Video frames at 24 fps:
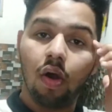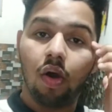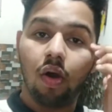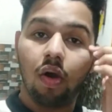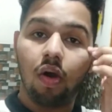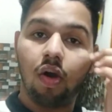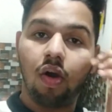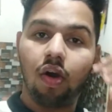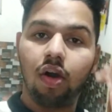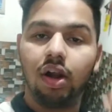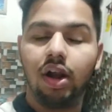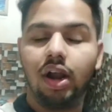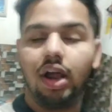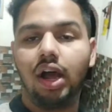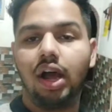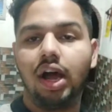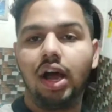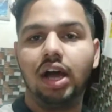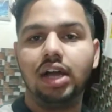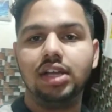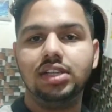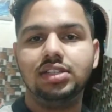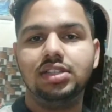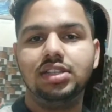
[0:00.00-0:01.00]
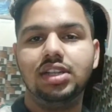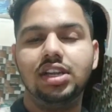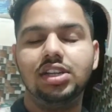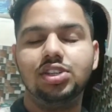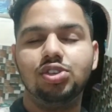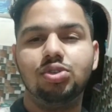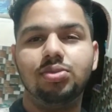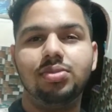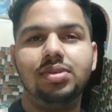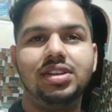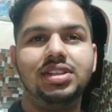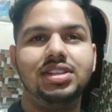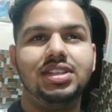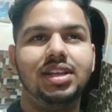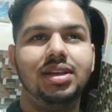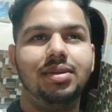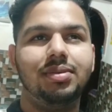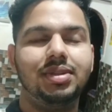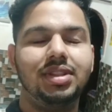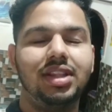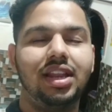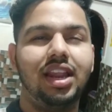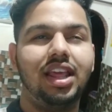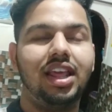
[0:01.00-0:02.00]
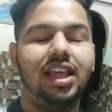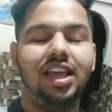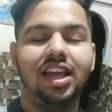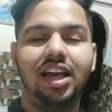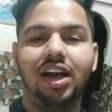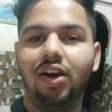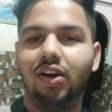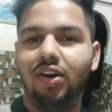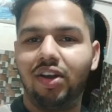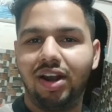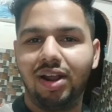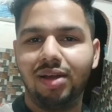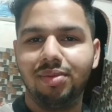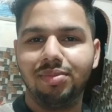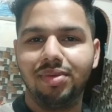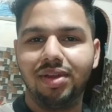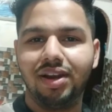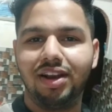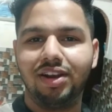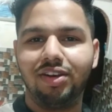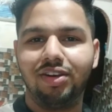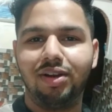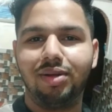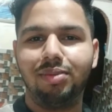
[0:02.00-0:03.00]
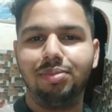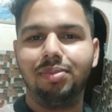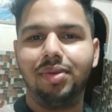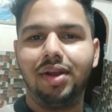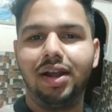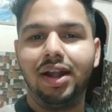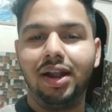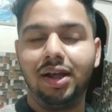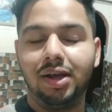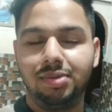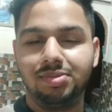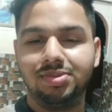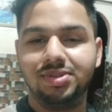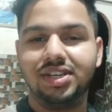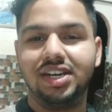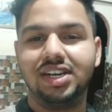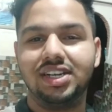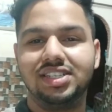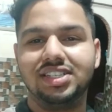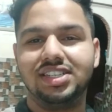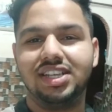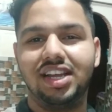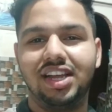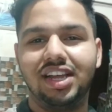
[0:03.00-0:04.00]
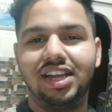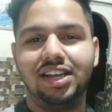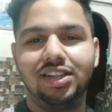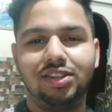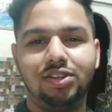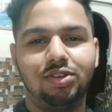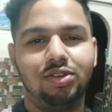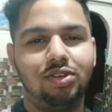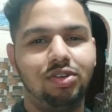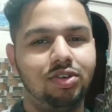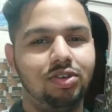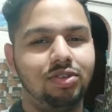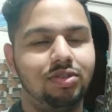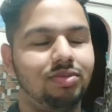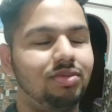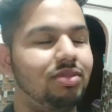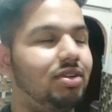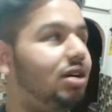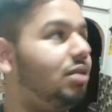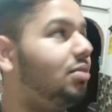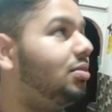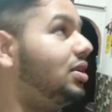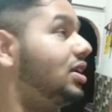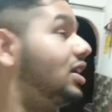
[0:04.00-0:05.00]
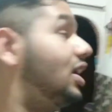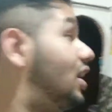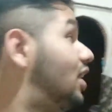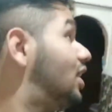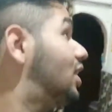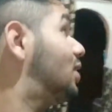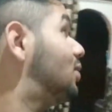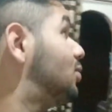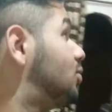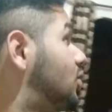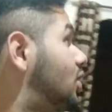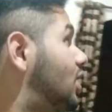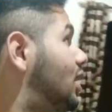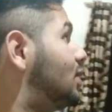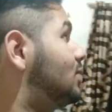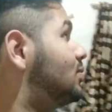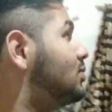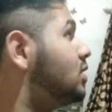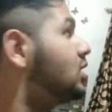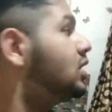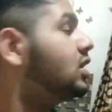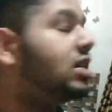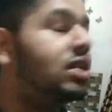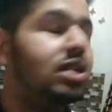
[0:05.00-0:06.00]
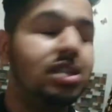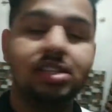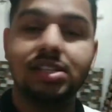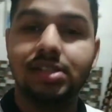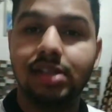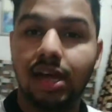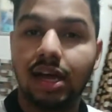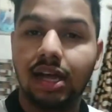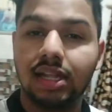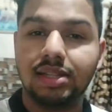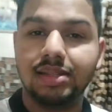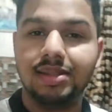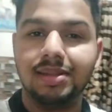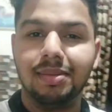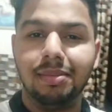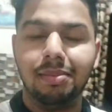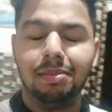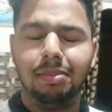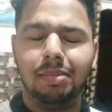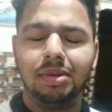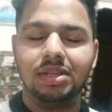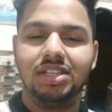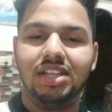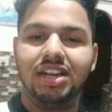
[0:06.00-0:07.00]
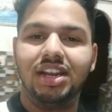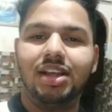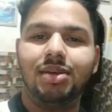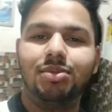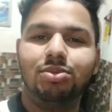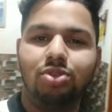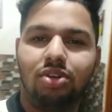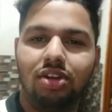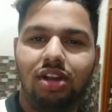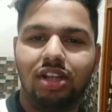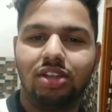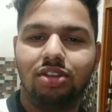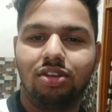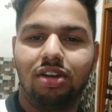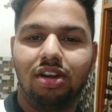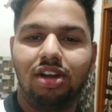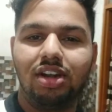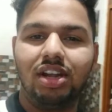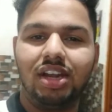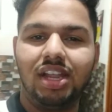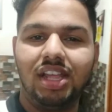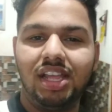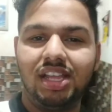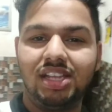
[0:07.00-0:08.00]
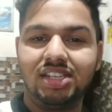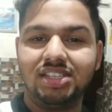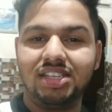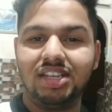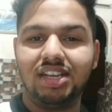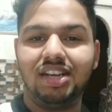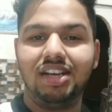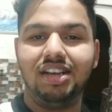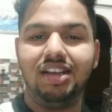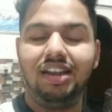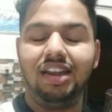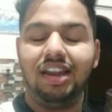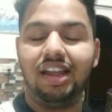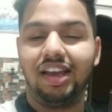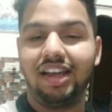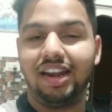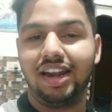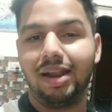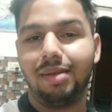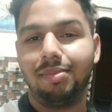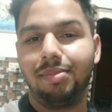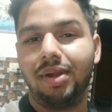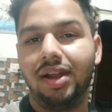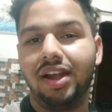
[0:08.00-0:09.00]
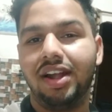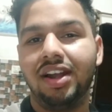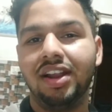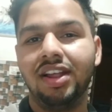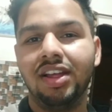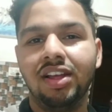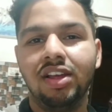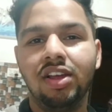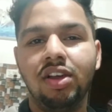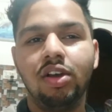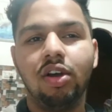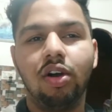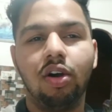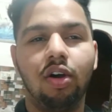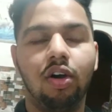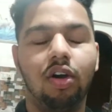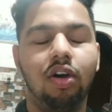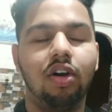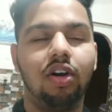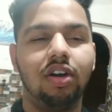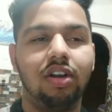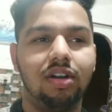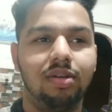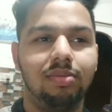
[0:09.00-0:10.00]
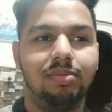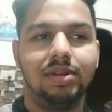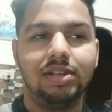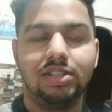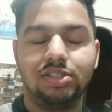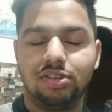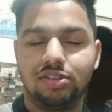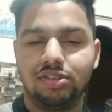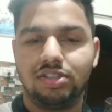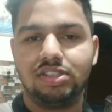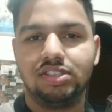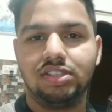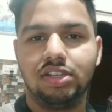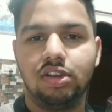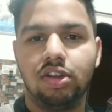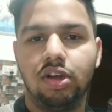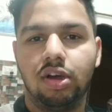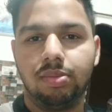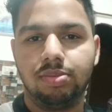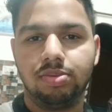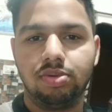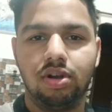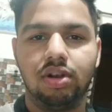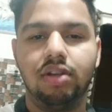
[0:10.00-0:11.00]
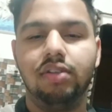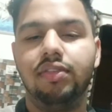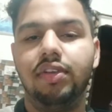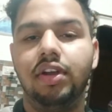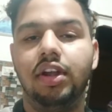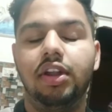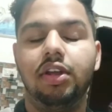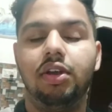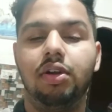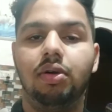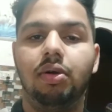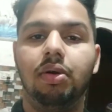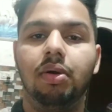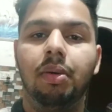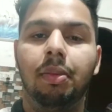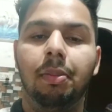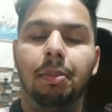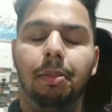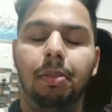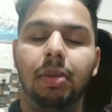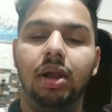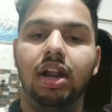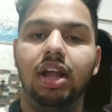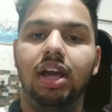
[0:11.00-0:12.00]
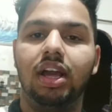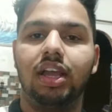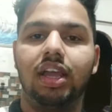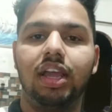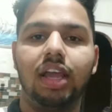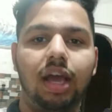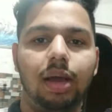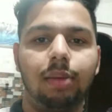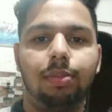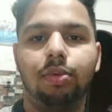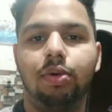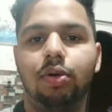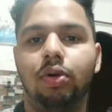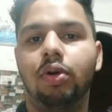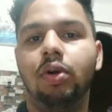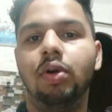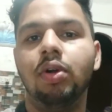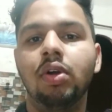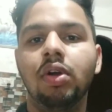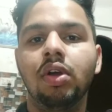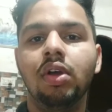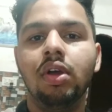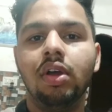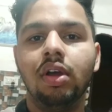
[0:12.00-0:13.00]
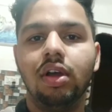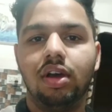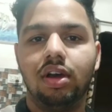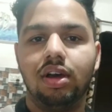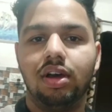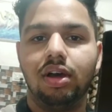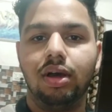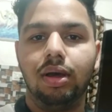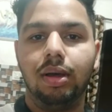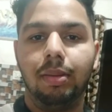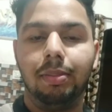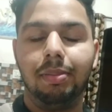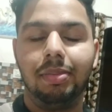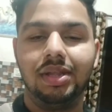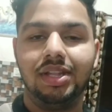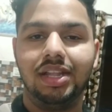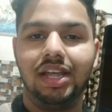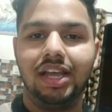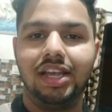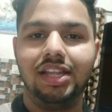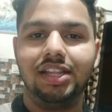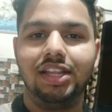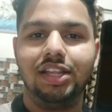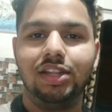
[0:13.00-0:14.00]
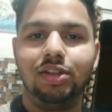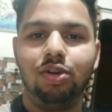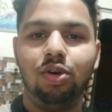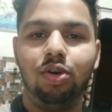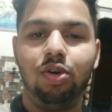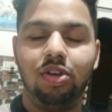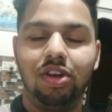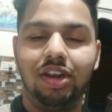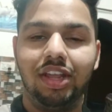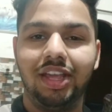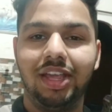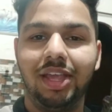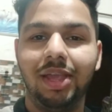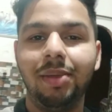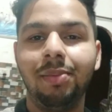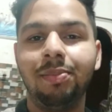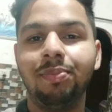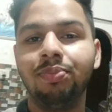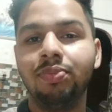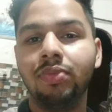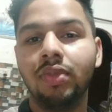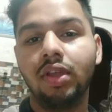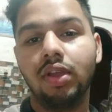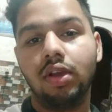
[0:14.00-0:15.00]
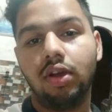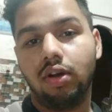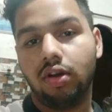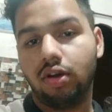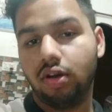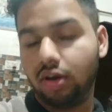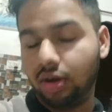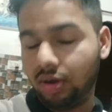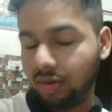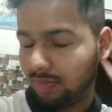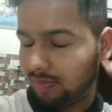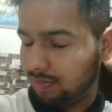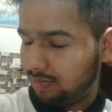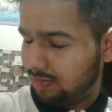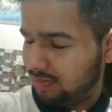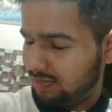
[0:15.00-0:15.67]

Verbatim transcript: और आज ना सुबह से पता नहीं क्या हो रहा है मेरा थोड़ा पेट अपसेट सा है तो अभी क्या टाइम हो रहा है सात बज रहे हैं थोड़ा थोड़ा ठीक सा लग रहा है पेट और मैं सोचा चलो आप थोड़ा वीडियो बना के आपको बधाई दे दूं होली की और